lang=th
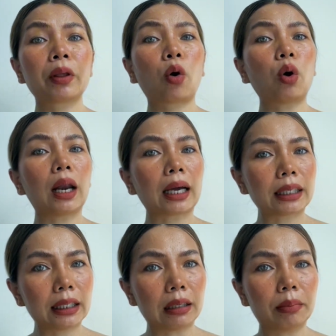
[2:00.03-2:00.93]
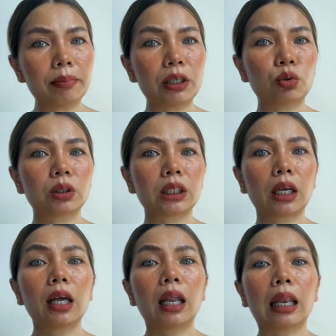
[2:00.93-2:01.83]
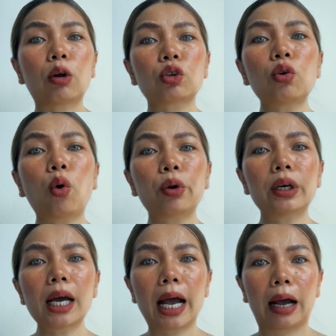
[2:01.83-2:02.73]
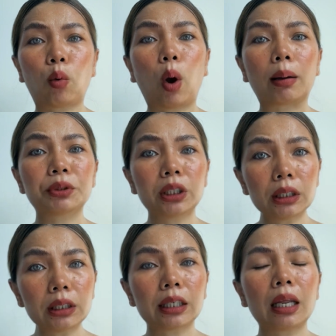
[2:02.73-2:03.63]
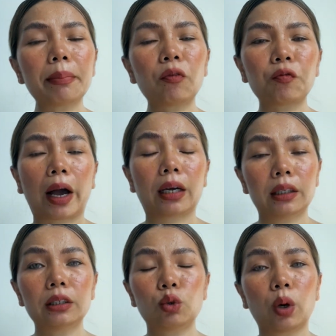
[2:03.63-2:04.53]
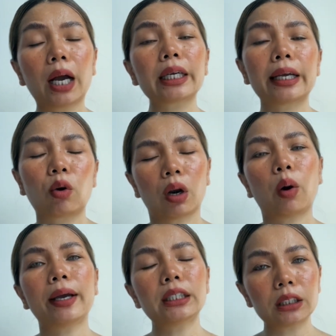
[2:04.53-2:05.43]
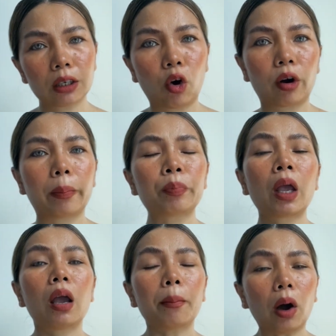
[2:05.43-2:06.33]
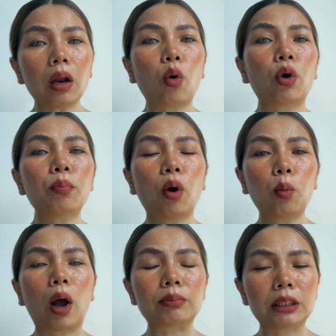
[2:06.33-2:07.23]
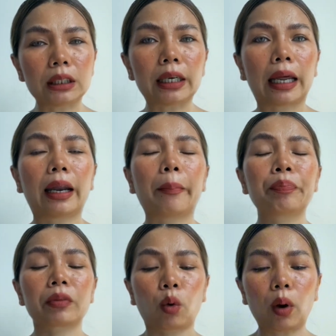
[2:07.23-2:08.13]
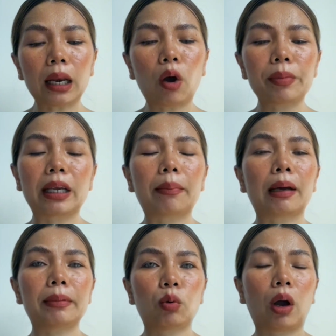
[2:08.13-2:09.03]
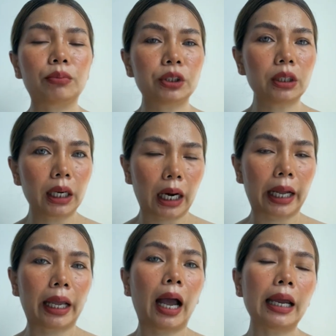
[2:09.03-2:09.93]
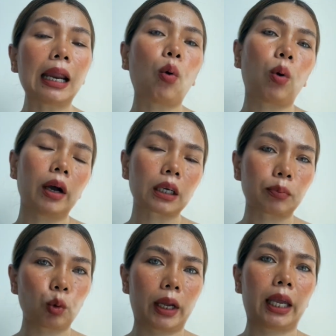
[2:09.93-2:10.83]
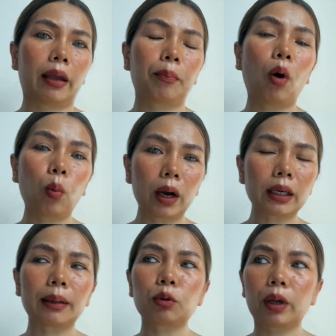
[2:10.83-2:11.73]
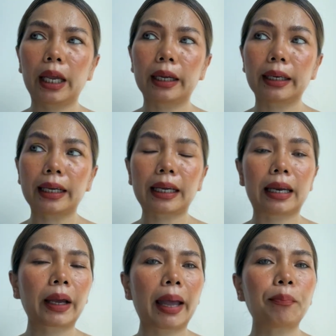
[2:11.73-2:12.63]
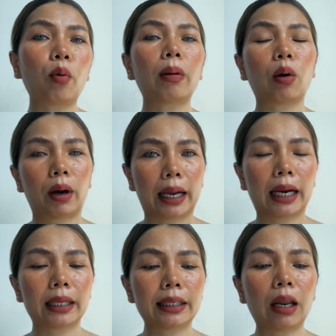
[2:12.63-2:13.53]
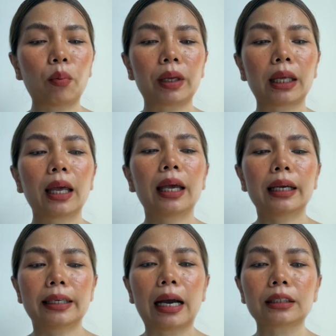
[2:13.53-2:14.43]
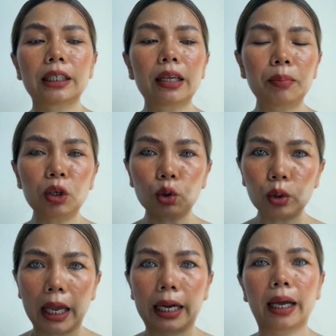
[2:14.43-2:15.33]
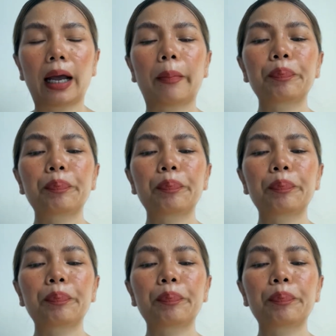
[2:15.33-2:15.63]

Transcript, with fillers: คนรักดีๆไม่มีอยู่จริงเราต้องค้นหาความเชื่อที่มันฝังลึกอยู่ข้างในของเราให้เจอก่อนพอเราค้นพบความเชื่อนั้นน่ะว่าเรามีกำลังมีความเชื่ออะไรให้เราเวิร์กกับตัวเองพอเวิร์กกับตัวเองในการแก้ปมเหล่านั้นน่ะที่เรามีอย่างเช่นพี่ยกตัวอย่างนะคะ